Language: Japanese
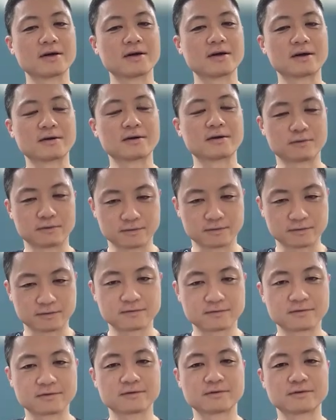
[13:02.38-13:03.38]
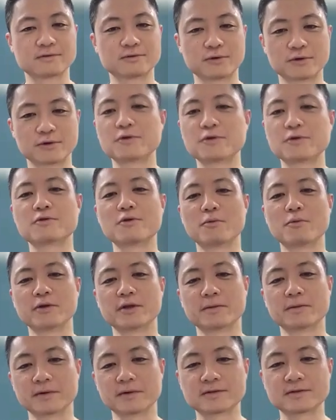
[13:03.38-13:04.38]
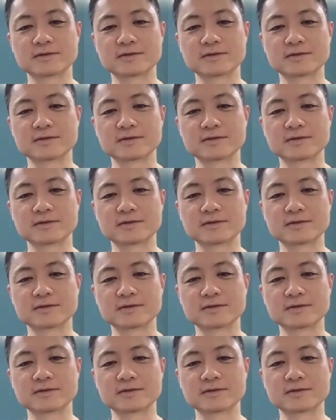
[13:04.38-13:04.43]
あのすごく覚えて